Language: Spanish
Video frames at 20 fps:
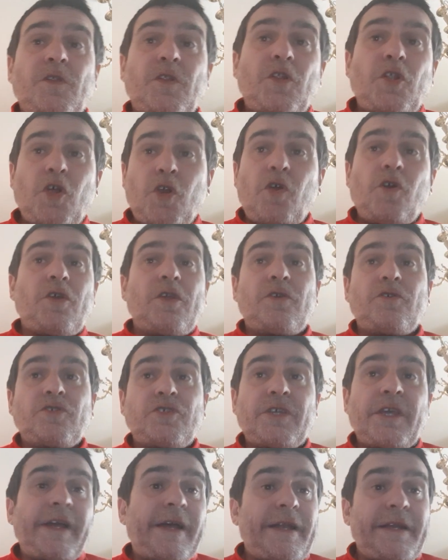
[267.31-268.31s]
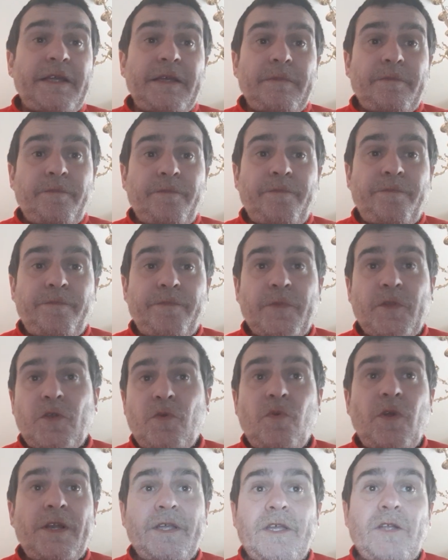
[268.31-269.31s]
Lo lógico es que gane.
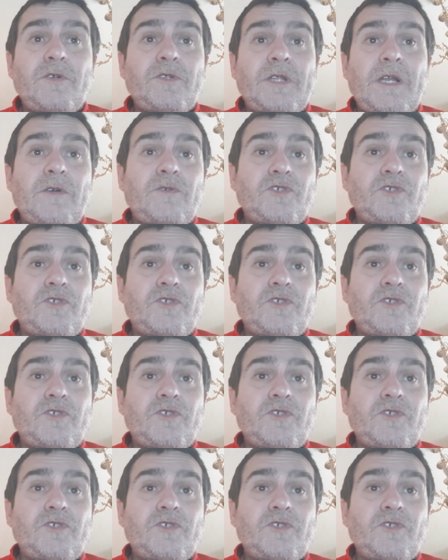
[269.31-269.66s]
Cualquier otra